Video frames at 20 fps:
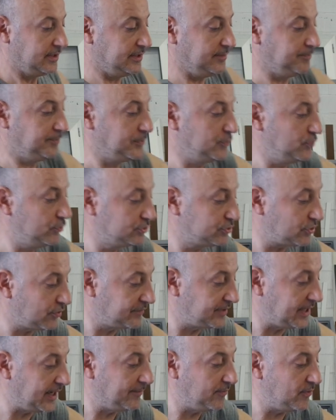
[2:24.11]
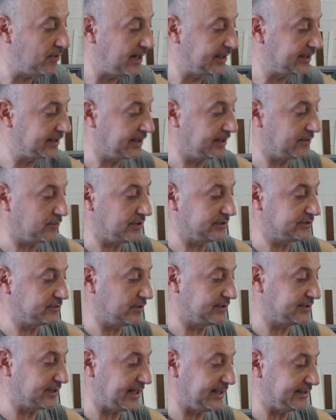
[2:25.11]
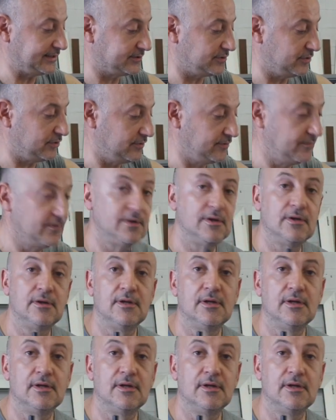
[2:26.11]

In più troviamo anche questo attrezzo